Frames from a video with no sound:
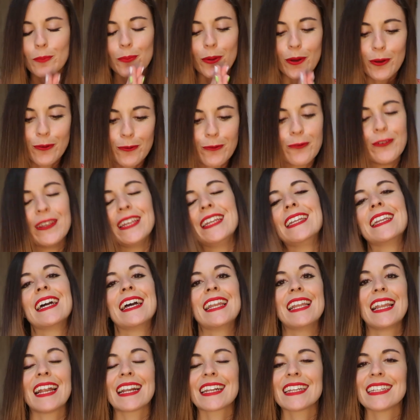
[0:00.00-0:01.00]
por fin,
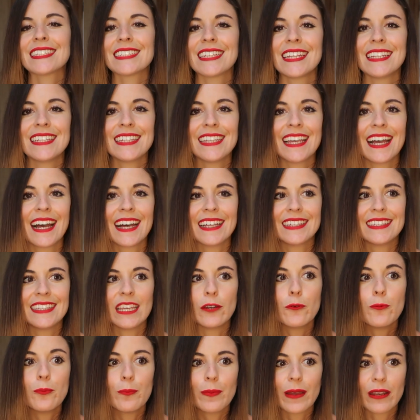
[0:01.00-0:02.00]
la reseña
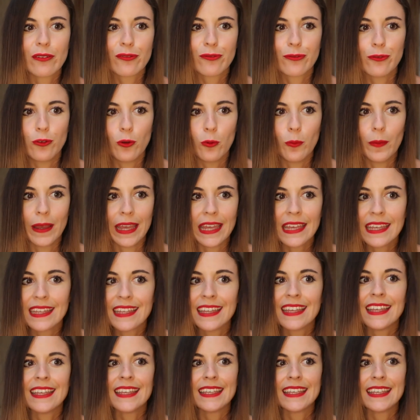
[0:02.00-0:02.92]
de un perfume